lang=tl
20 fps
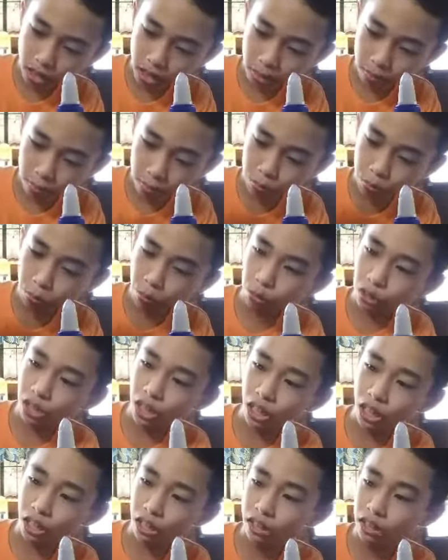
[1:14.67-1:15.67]
Ay,
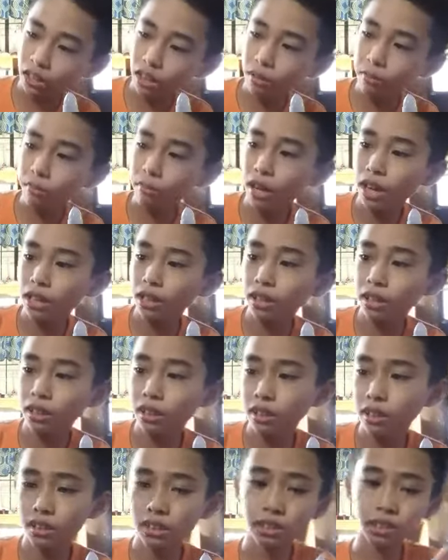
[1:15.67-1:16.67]
potek naman.
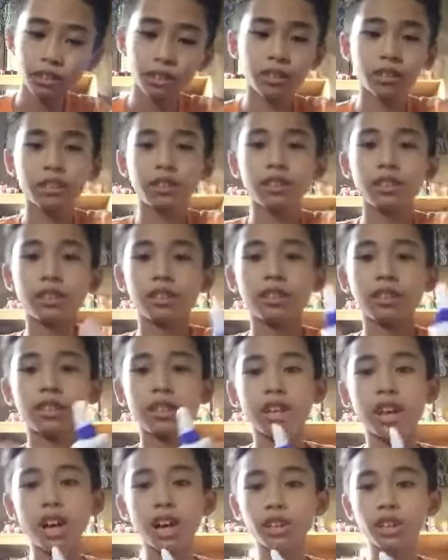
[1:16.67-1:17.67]

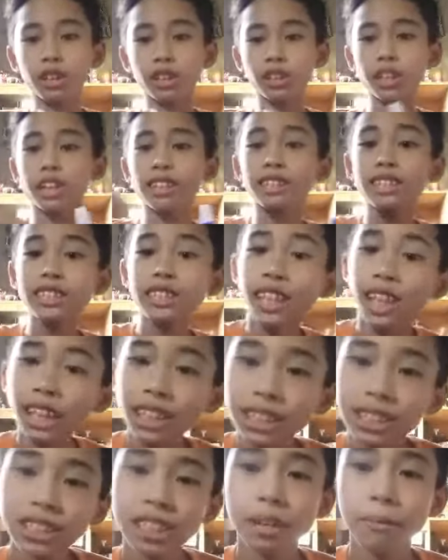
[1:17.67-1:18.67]
Ayan. Tapos
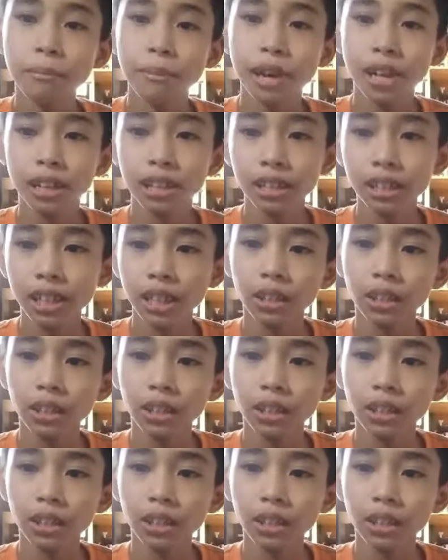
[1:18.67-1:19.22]
next naman,